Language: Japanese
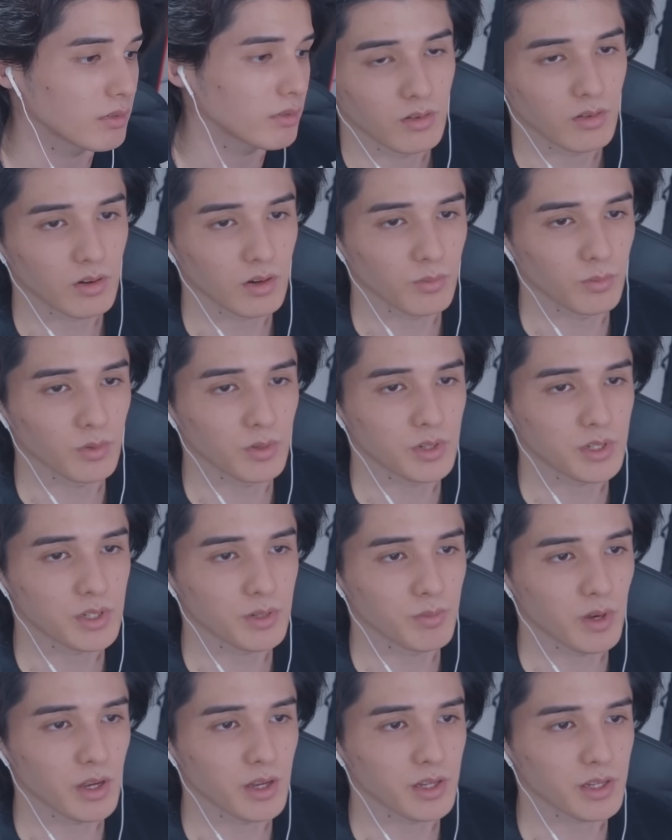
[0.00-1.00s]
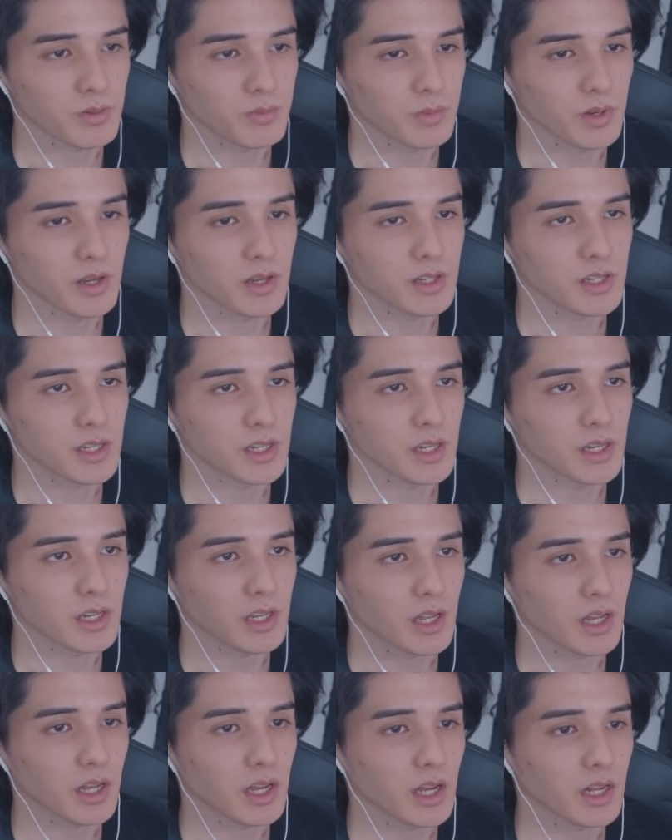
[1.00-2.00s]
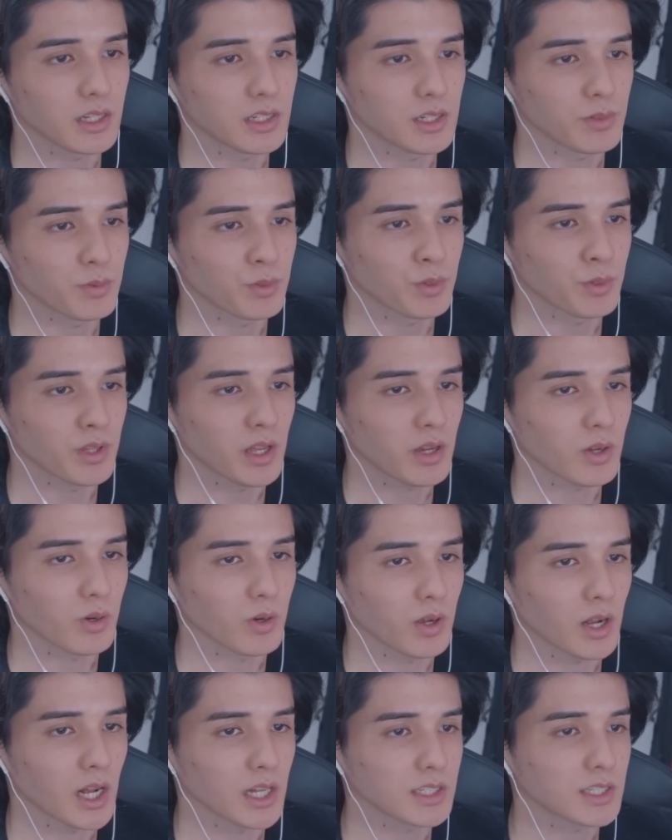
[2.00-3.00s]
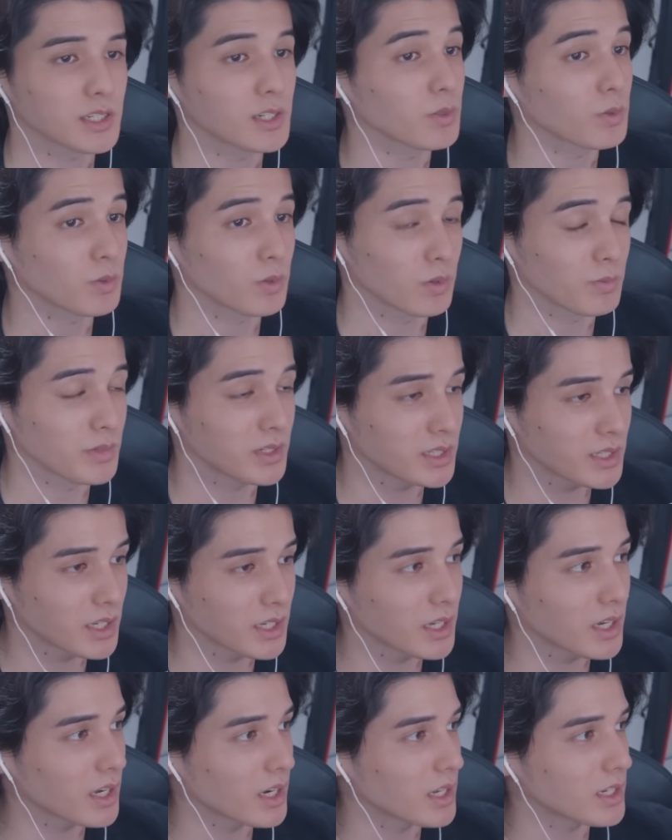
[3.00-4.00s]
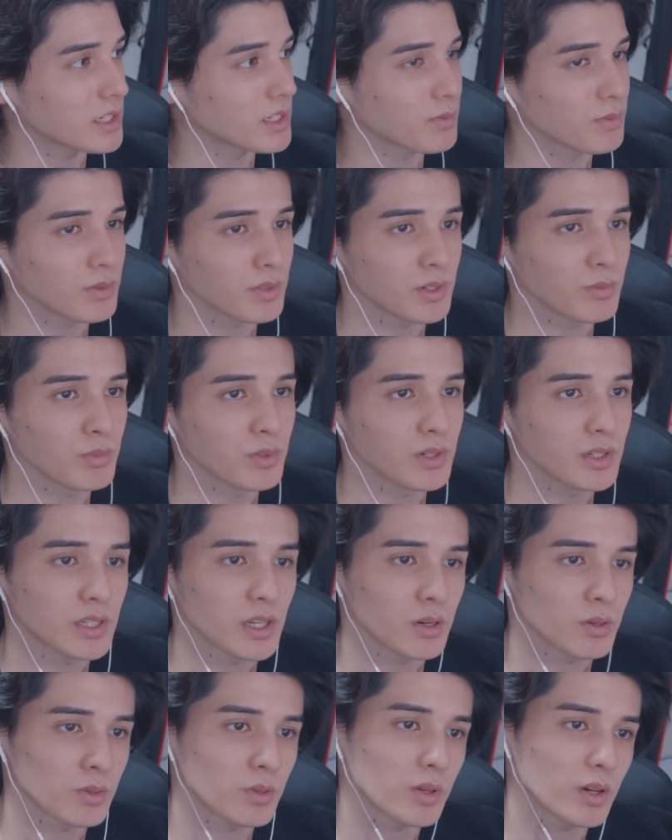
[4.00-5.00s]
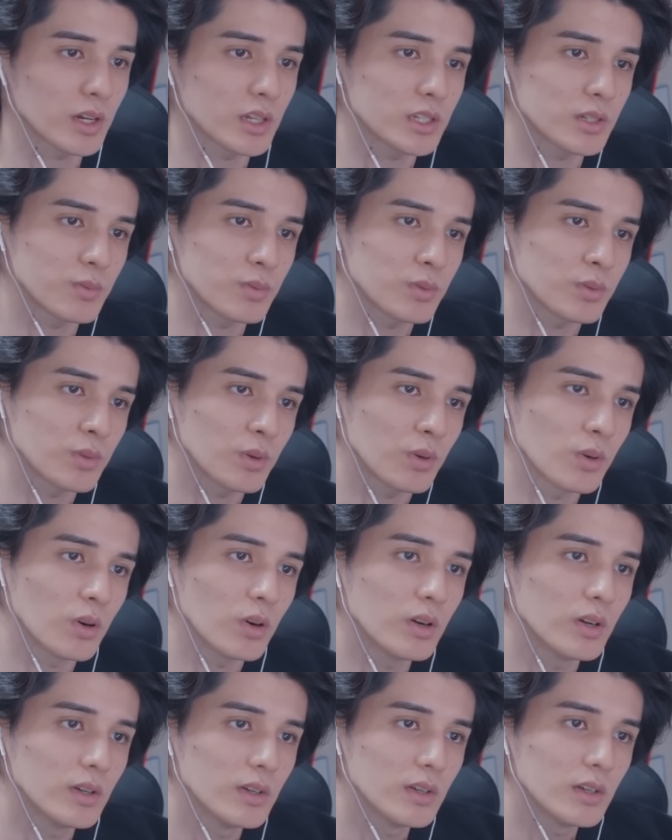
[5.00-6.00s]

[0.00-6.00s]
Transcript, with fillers: 俺も一万一万一、なんか自分の中の活力を見つけながら自分に向いてることとか自分の